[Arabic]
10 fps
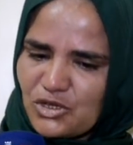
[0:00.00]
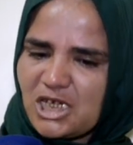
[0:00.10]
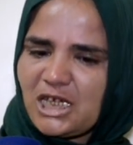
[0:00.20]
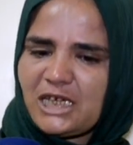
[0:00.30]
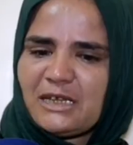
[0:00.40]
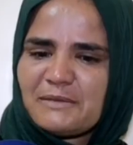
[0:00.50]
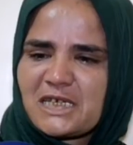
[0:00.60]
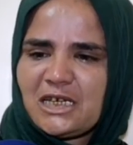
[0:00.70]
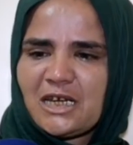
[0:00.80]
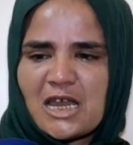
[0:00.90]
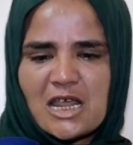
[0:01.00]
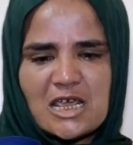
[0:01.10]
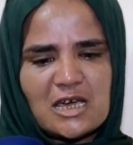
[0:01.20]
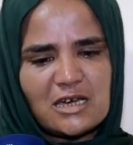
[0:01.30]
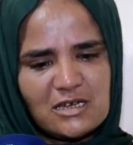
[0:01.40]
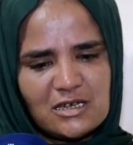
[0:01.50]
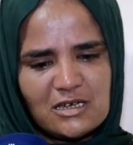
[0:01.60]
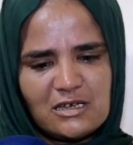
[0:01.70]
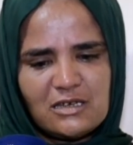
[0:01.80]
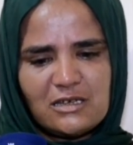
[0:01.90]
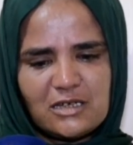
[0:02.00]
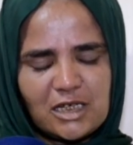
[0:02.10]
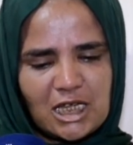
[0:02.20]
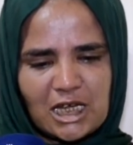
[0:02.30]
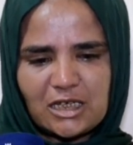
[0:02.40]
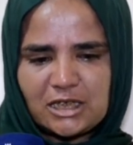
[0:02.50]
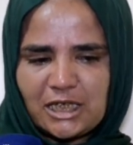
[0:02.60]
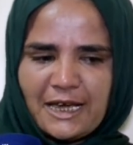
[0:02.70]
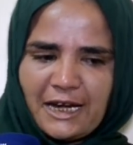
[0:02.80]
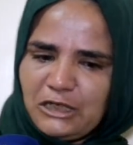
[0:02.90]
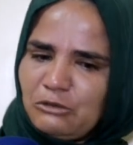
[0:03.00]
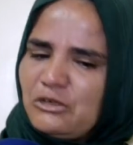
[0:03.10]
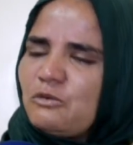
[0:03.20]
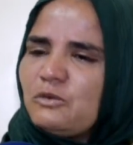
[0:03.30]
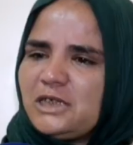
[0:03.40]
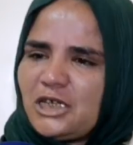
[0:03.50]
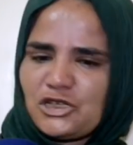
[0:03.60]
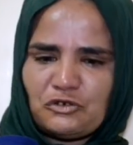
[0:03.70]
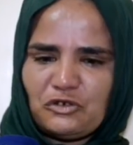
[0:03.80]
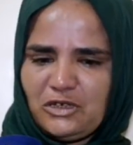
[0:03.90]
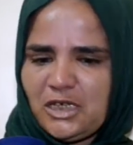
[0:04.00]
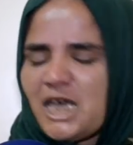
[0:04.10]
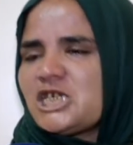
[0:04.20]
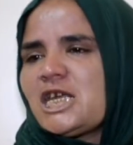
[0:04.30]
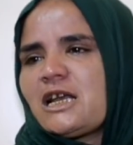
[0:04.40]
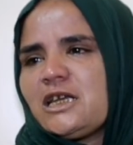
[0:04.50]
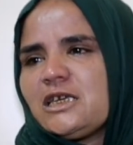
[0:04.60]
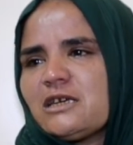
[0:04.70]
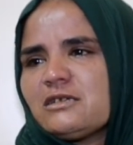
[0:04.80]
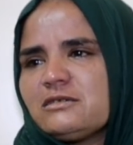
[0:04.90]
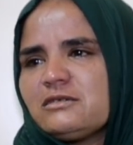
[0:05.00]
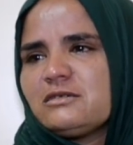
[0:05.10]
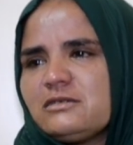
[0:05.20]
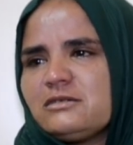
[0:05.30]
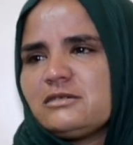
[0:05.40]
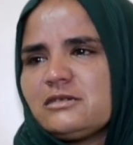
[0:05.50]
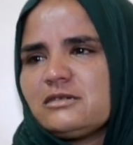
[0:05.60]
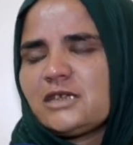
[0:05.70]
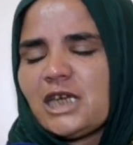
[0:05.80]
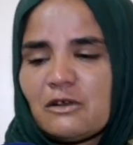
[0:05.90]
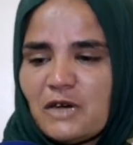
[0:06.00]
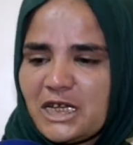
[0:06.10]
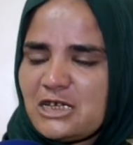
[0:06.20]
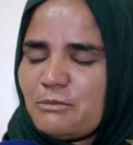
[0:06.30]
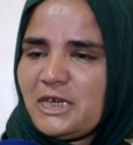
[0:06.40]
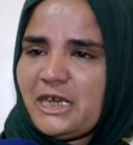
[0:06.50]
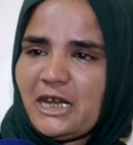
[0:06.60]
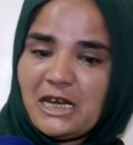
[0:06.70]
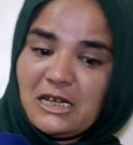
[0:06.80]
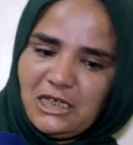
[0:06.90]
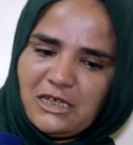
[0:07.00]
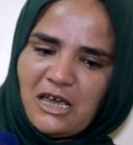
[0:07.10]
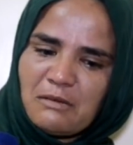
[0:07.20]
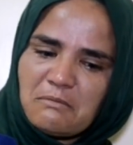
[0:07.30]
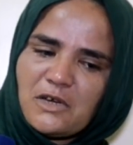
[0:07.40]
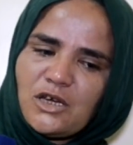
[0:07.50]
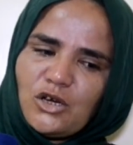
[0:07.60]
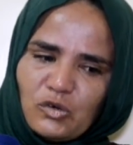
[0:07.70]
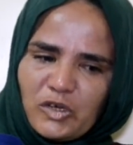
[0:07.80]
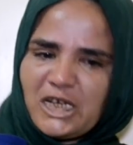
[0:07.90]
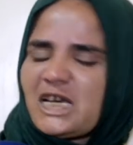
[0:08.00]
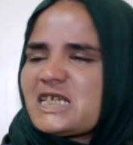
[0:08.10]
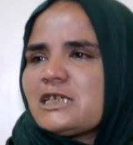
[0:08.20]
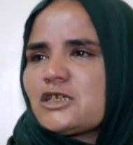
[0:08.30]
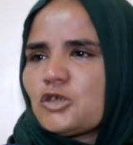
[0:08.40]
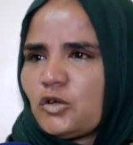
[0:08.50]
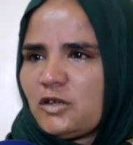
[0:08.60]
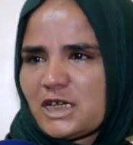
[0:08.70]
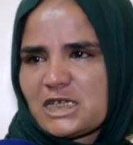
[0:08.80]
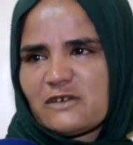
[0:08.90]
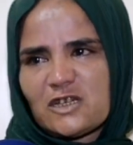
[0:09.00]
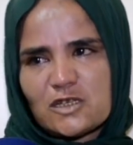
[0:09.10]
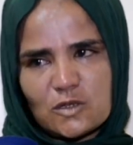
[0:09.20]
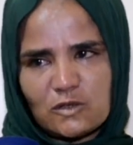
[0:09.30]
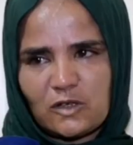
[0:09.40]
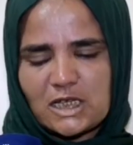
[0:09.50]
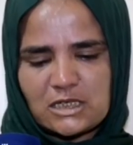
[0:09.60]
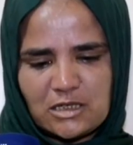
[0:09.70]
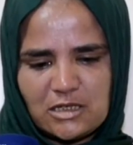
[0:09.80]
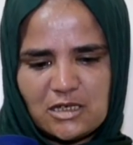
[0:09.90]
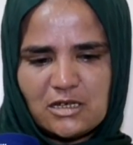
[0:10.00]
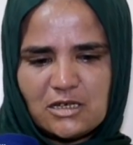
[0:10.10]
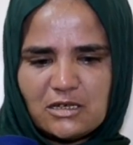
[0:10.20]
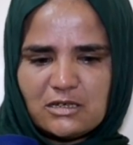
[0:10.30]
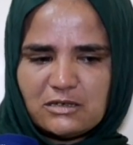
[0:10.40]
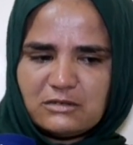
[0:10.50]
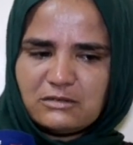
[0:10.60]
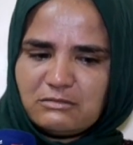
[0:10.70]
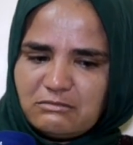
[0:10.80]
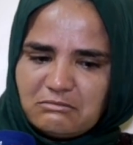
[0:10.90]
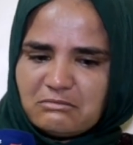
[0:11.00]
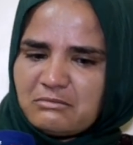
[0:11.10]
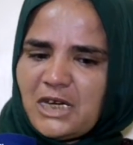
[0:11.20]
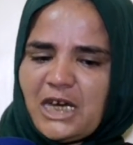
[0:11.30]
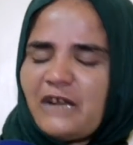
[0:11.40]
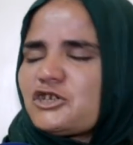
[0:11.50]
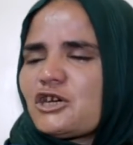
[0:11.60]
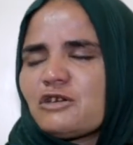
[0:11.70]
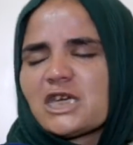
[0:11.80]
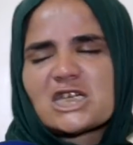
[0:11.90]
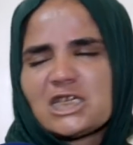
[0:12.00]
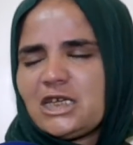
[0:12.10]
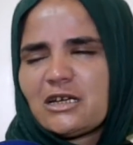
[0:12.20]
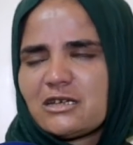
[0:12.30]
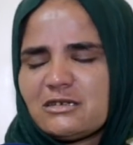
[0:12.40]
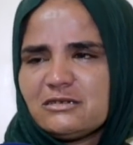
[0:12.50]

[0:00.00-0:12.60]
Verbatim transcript: وجيت هاد مسكينه هنايا قلت لها القضية غير هادي انه هو تنشوف الله اش داير ليا كاينه واحد الجمعيه حداهم وانا خاصني السكن وخاصني فين نسكن وخاصني ما عرفتش اخويا اش ندير